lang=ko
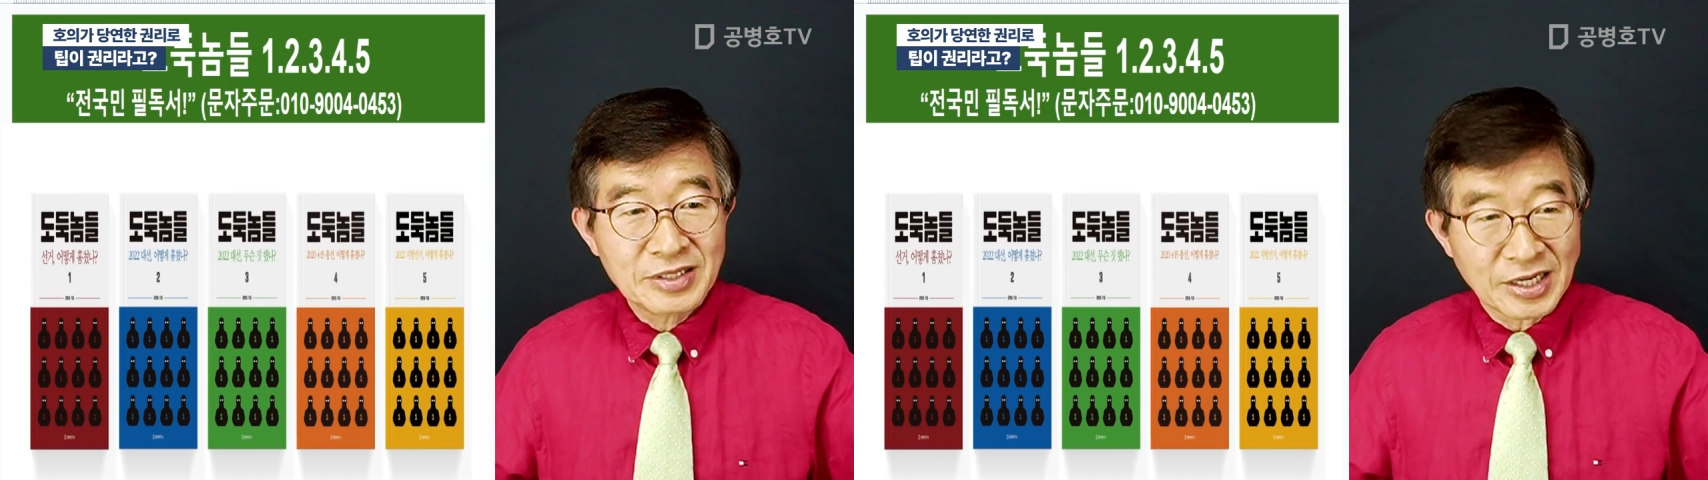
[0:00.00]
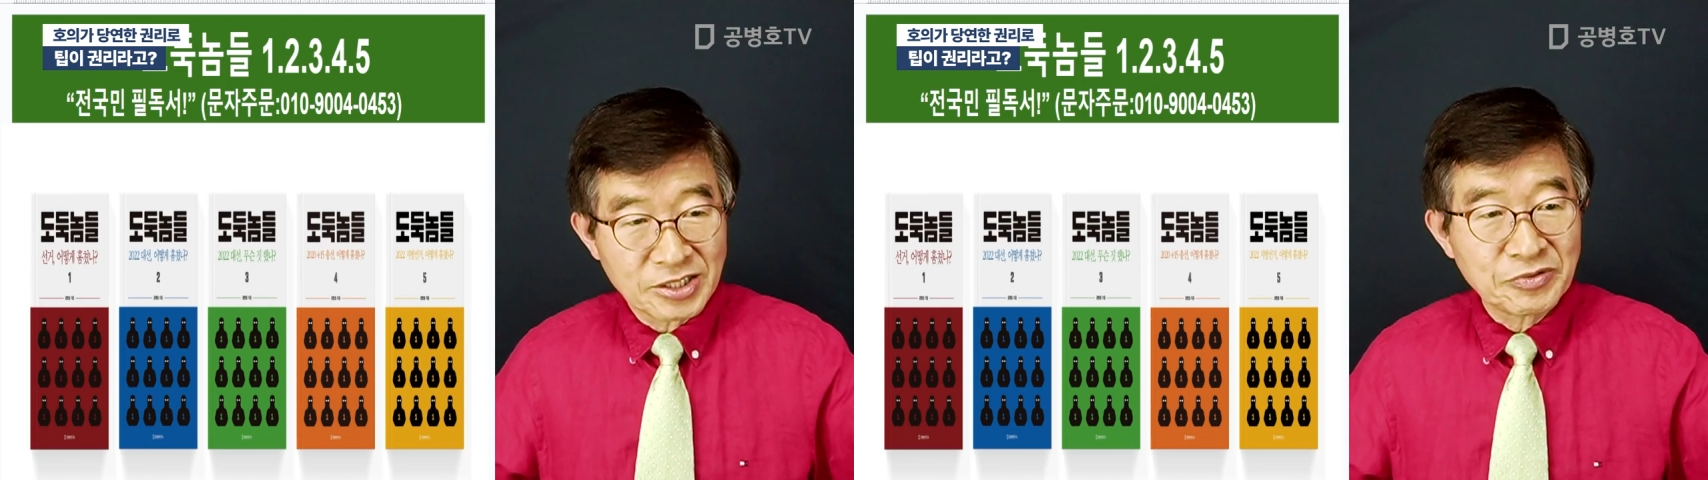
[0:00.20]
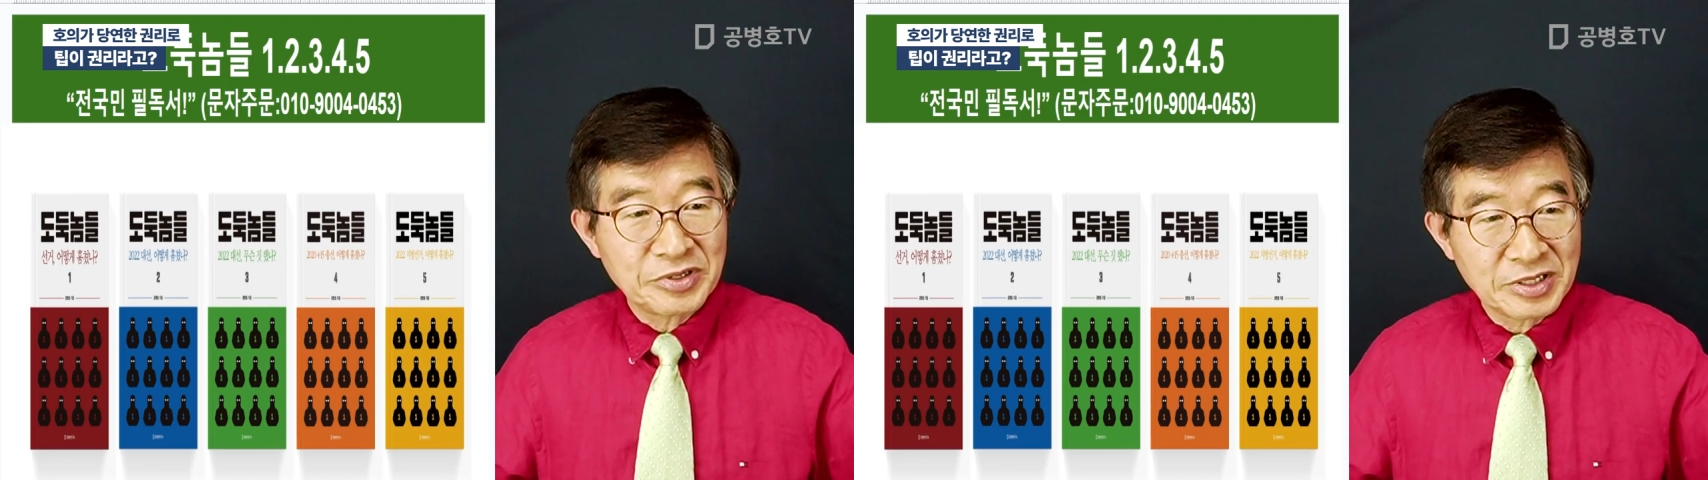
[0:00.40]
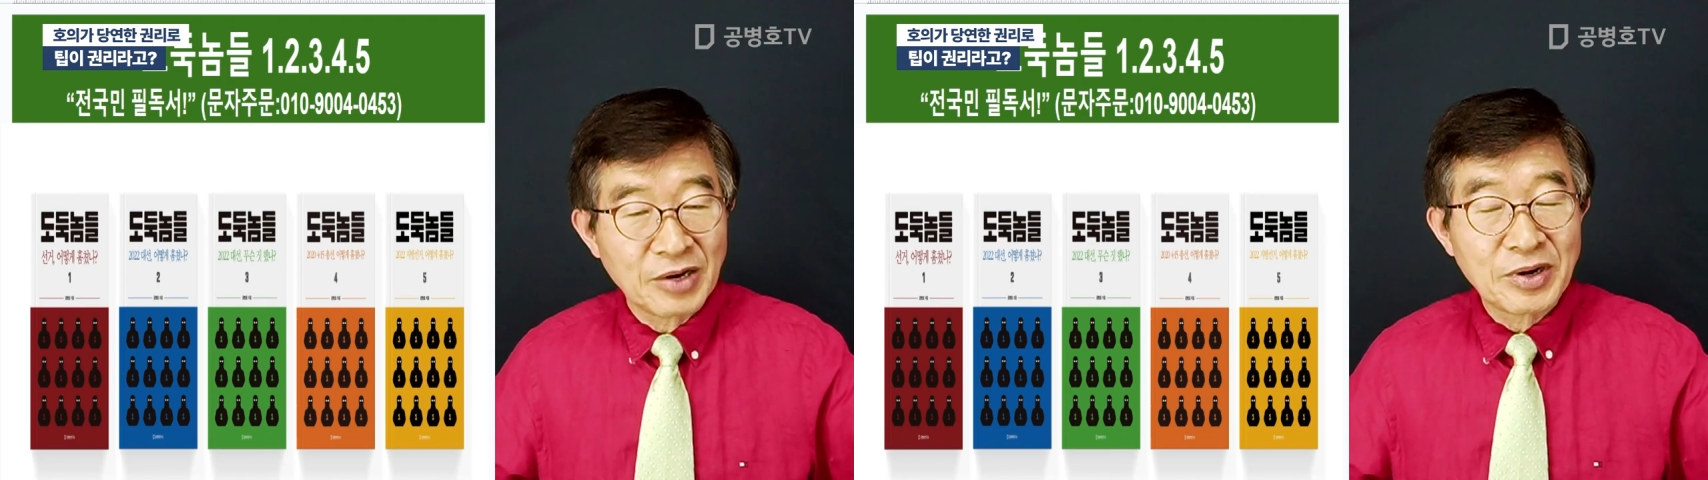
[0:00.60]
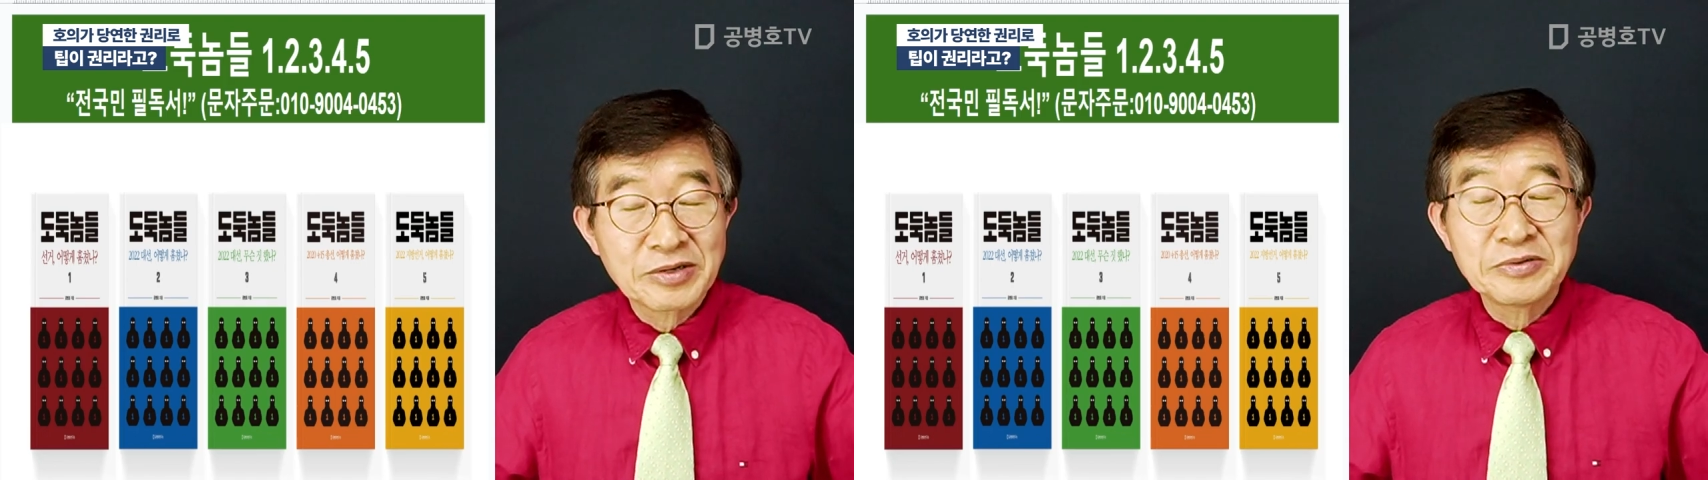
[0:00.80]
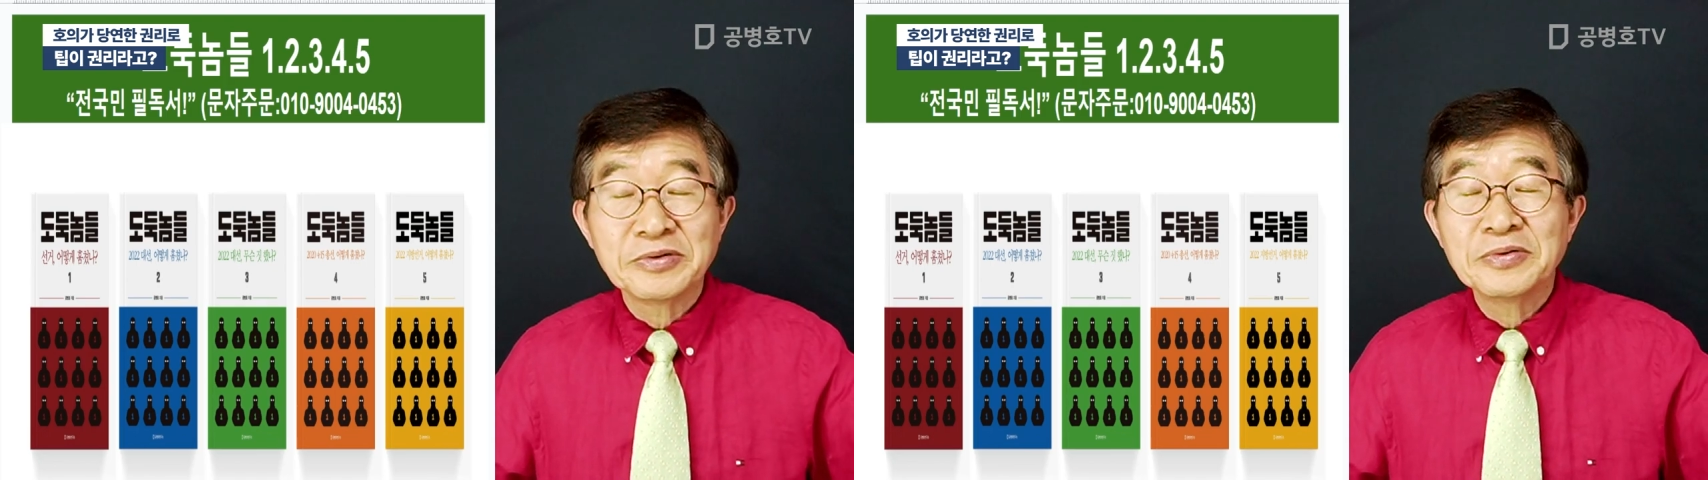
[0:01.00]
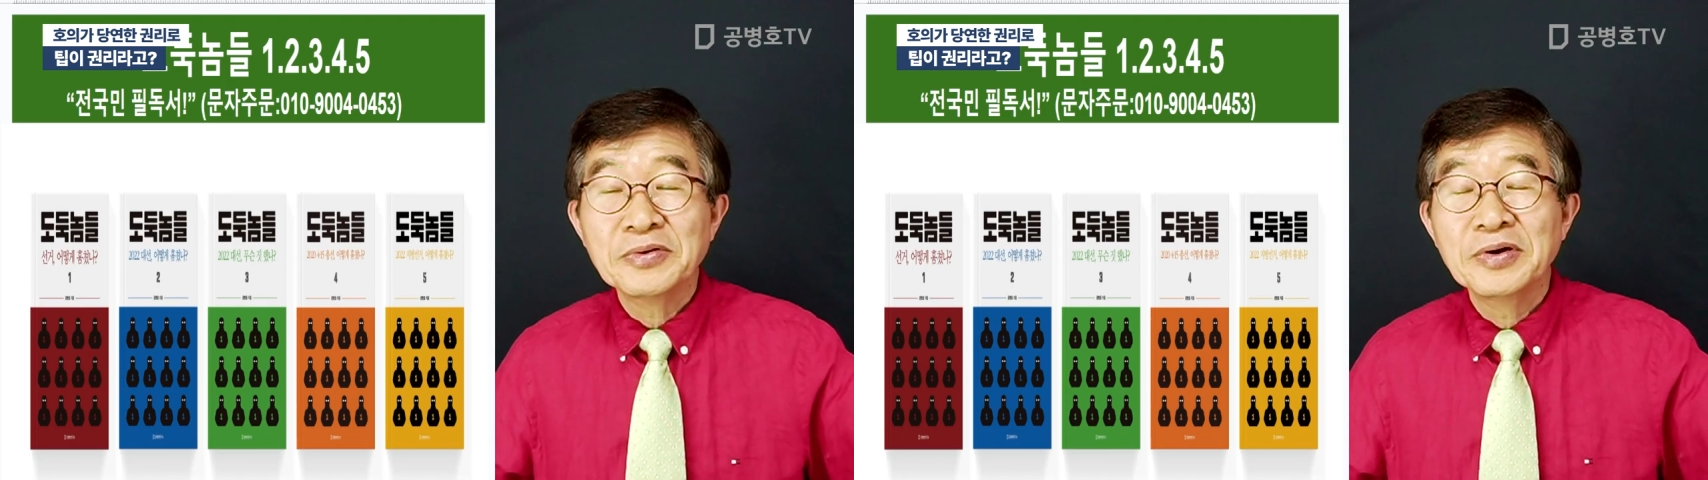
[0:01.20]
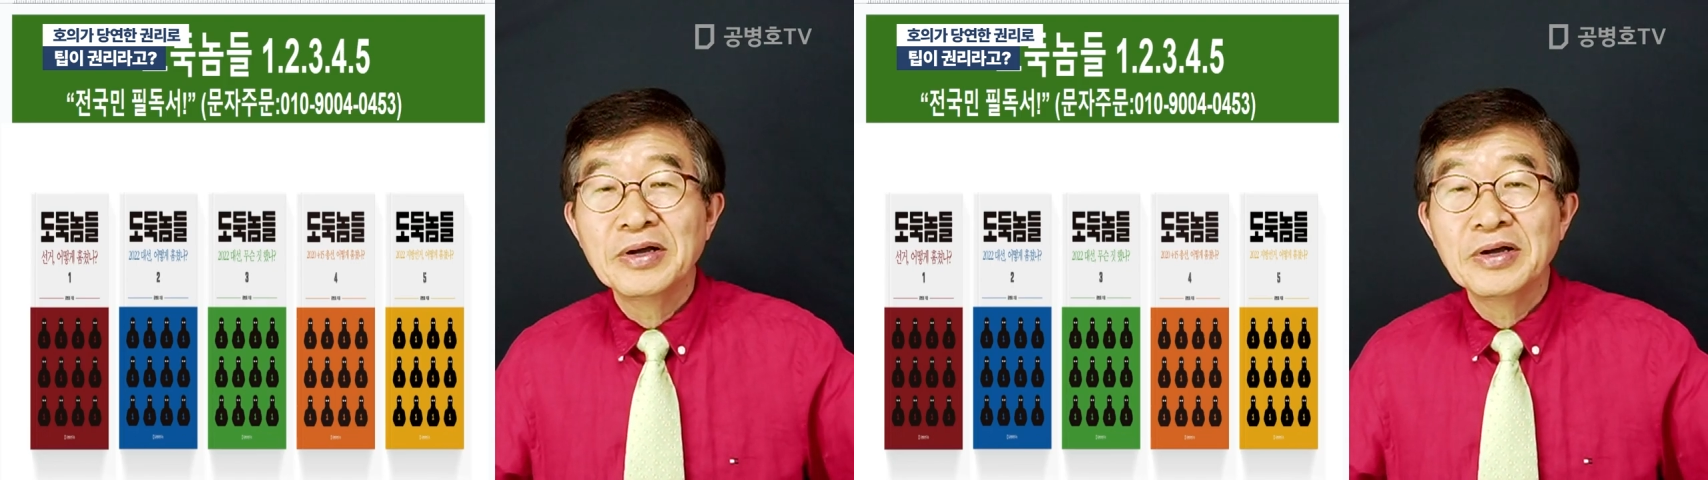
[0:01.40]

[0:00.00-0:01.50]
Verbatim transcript: 5건이 나왔고